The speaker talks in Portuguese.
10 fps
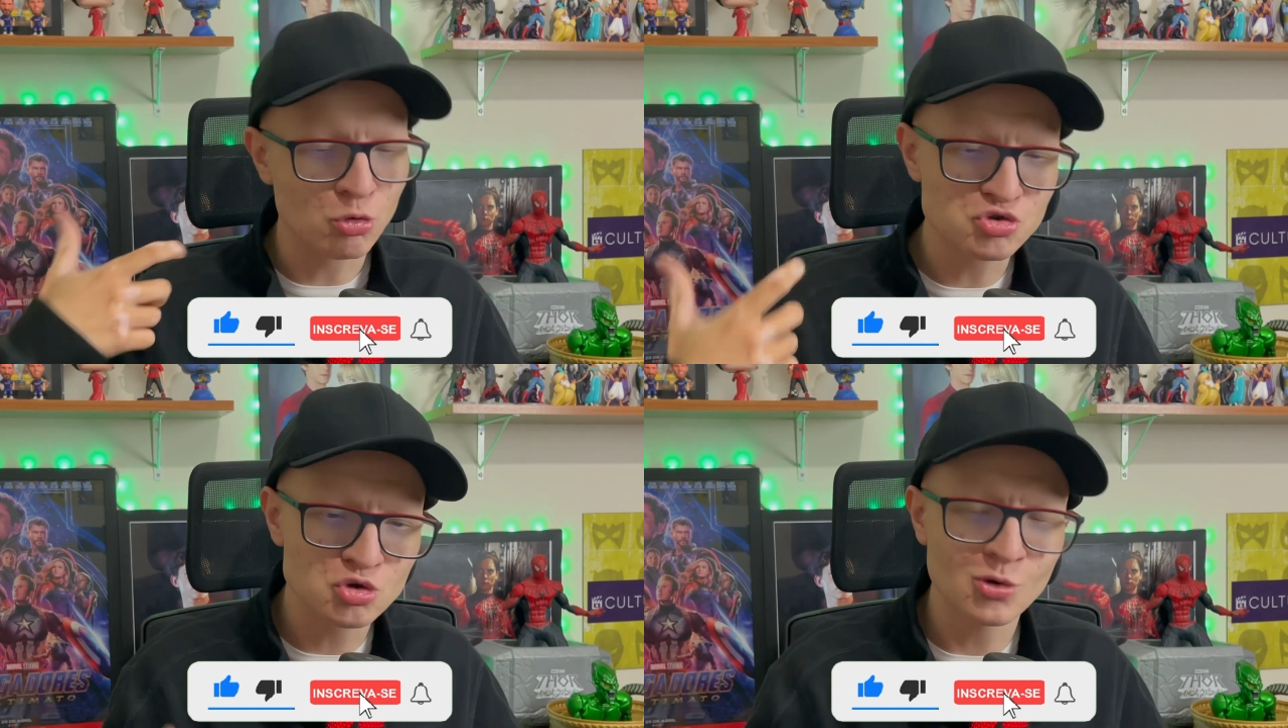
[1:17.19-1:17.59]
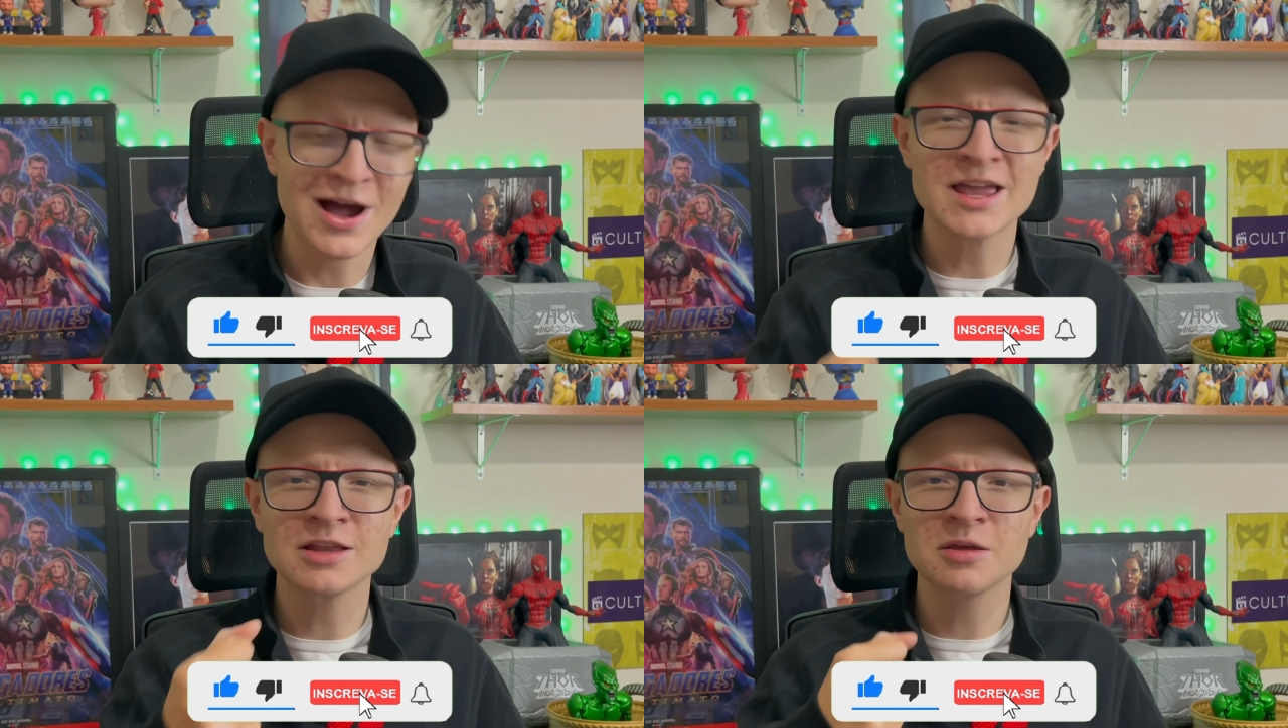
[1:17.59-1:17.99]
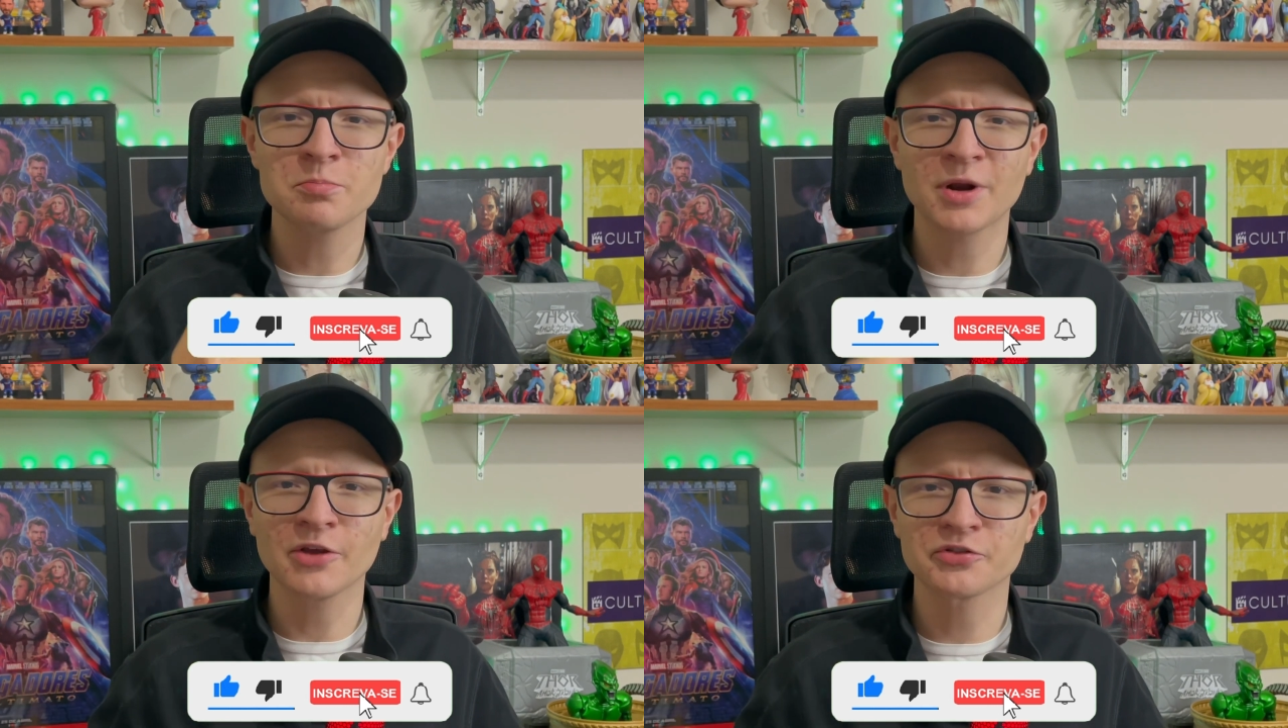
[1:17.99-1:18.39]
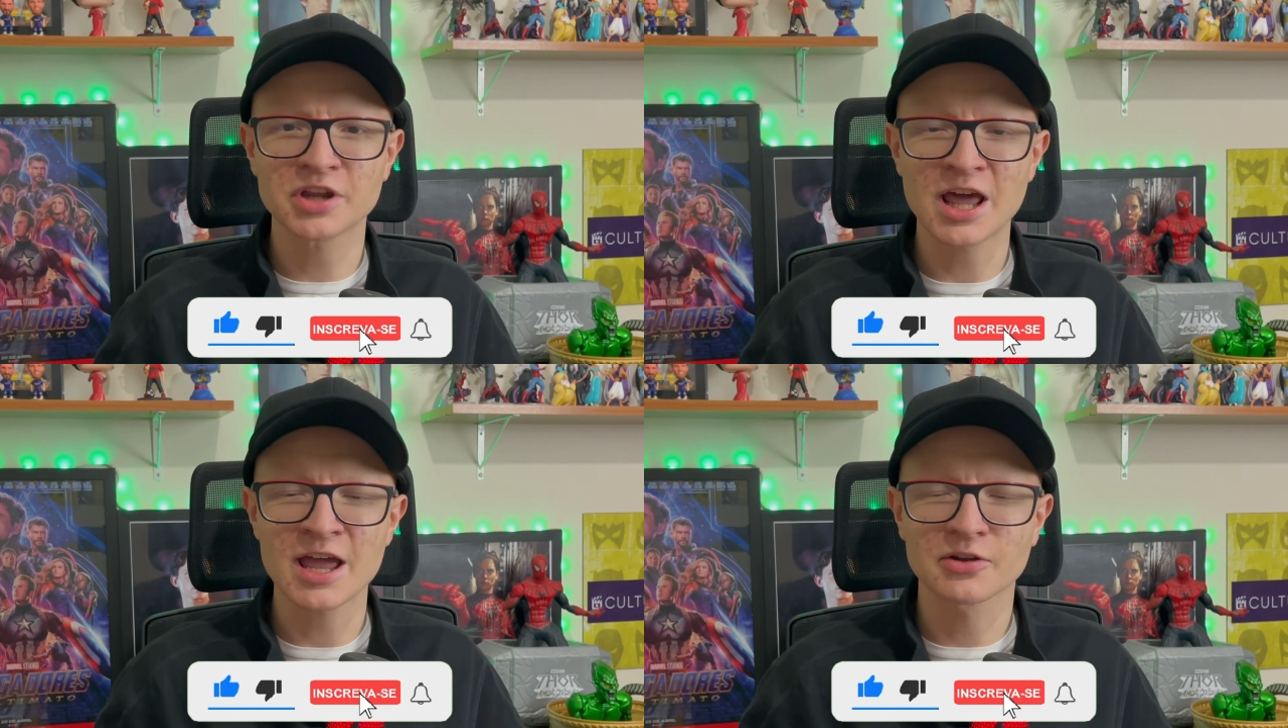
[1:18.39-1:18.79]
continuar indo em
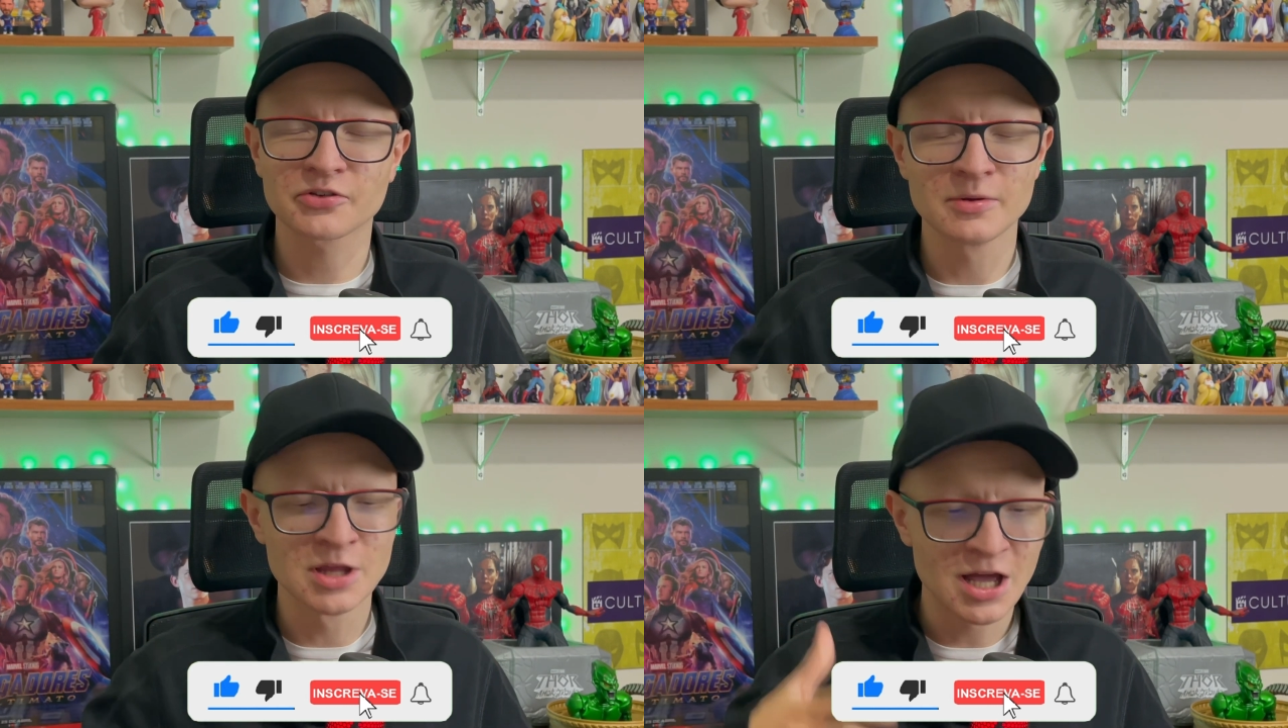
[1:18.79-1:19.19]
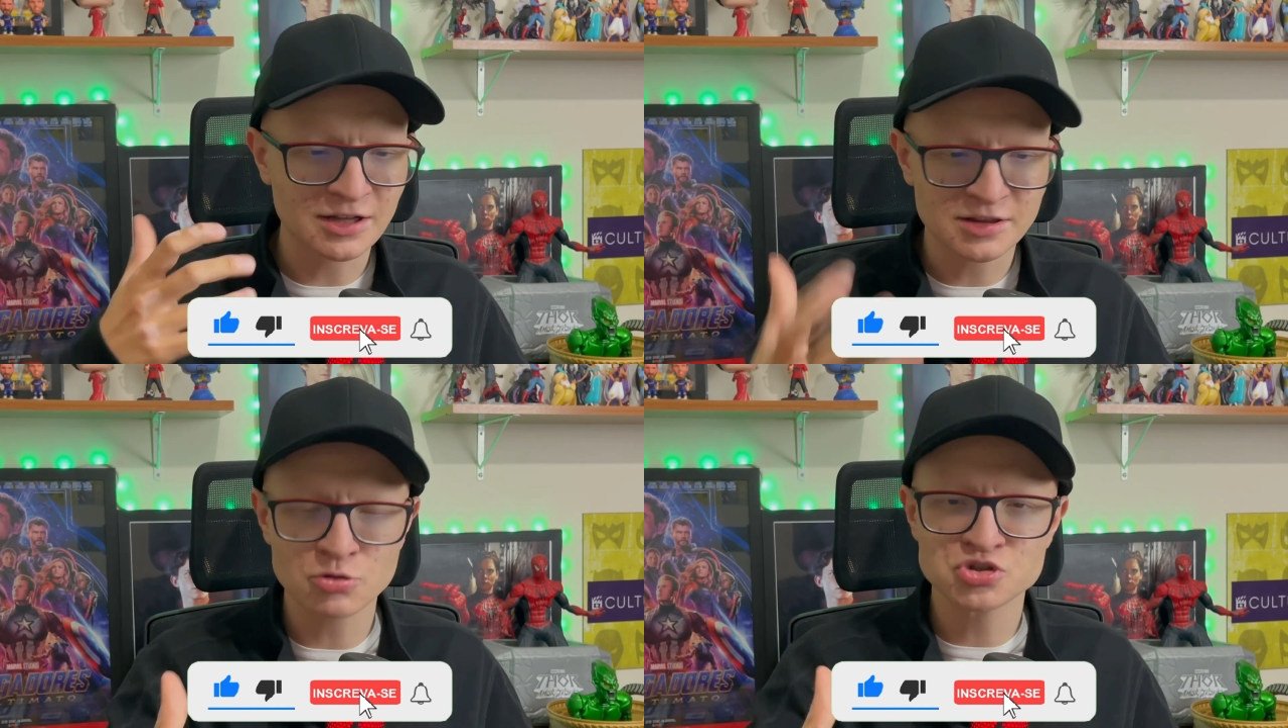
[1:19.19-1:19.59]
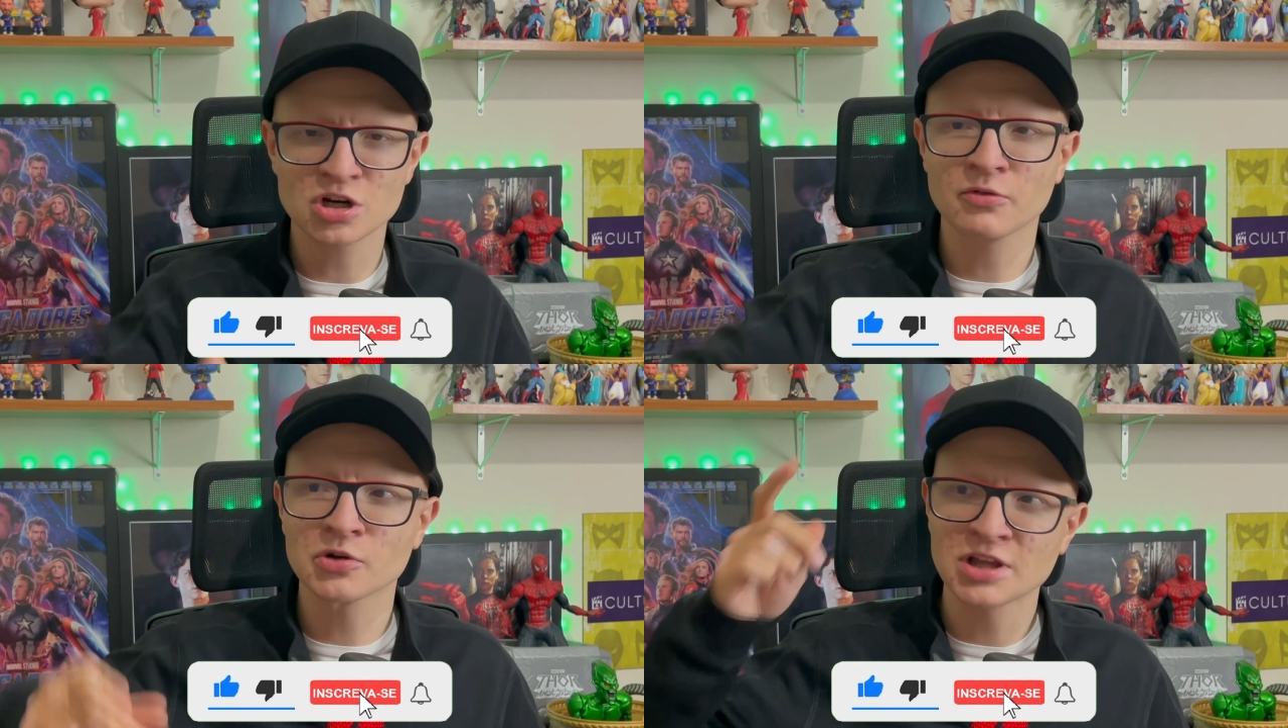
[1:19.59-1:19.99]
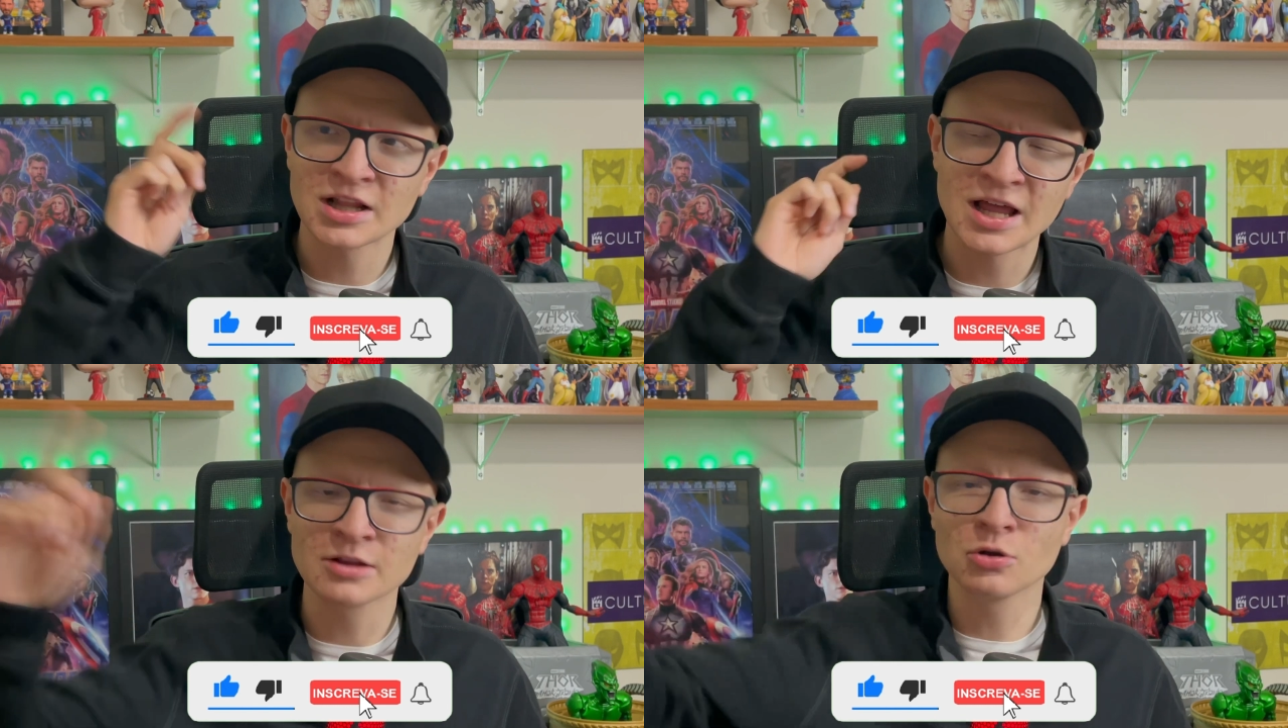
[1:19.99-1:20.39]
pré-estreias até o dia que eu vou
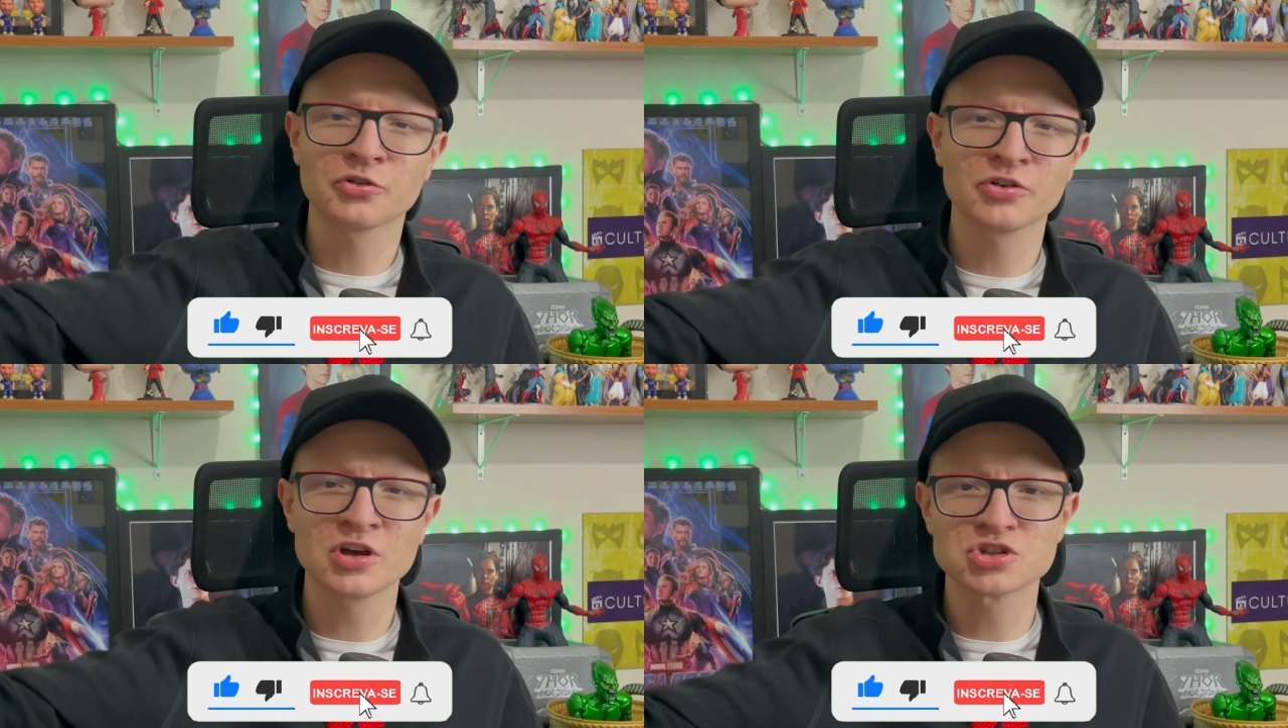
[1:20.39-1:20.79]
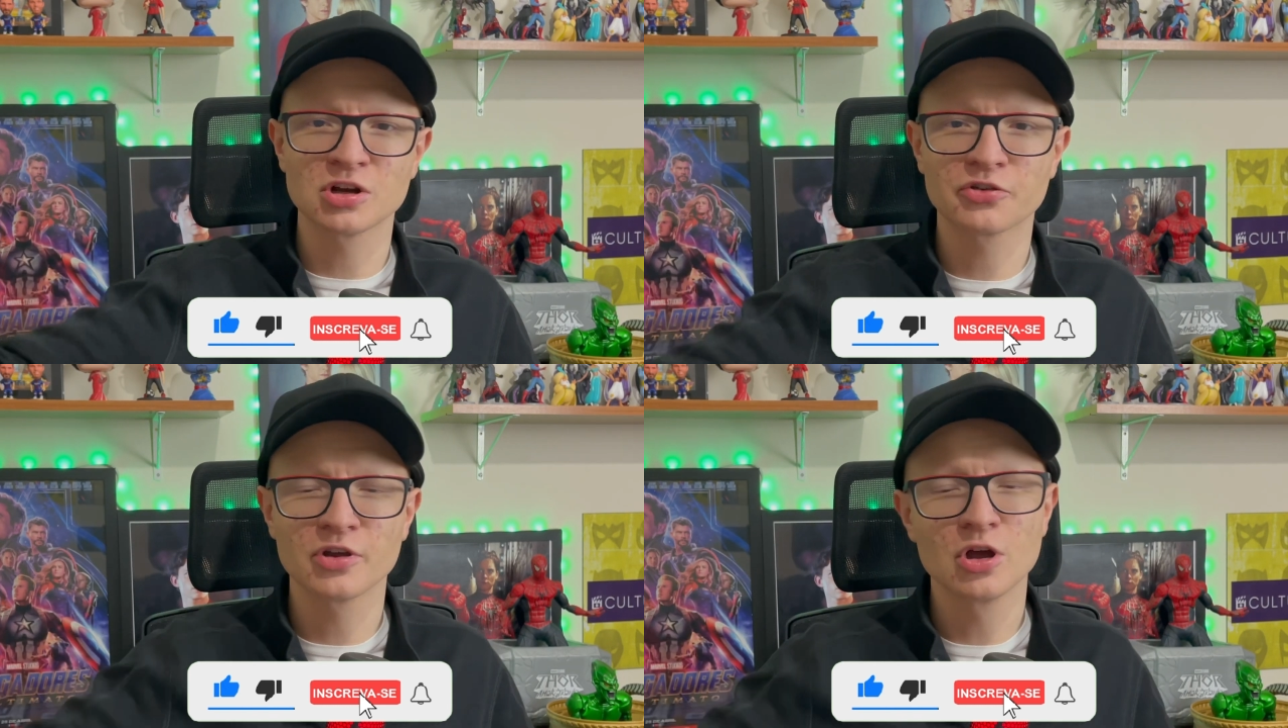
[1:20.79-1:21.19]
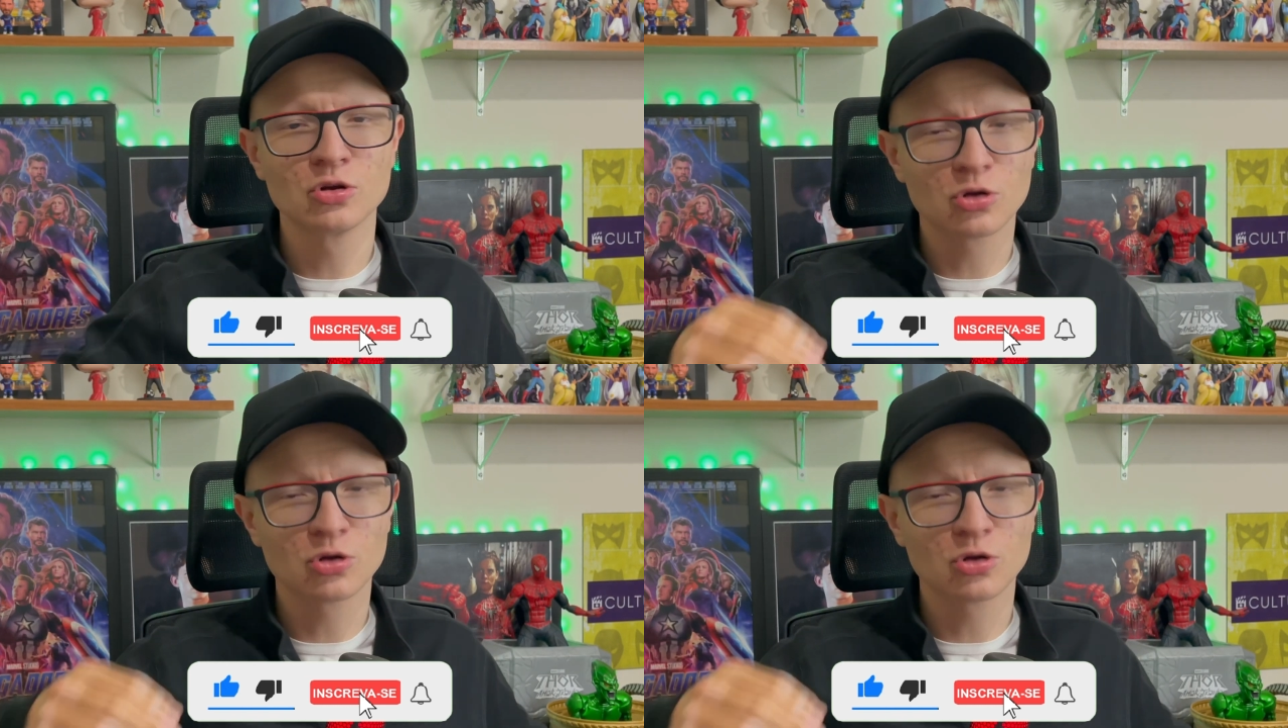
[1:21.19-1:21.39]
estar tá lá em Los Angeles,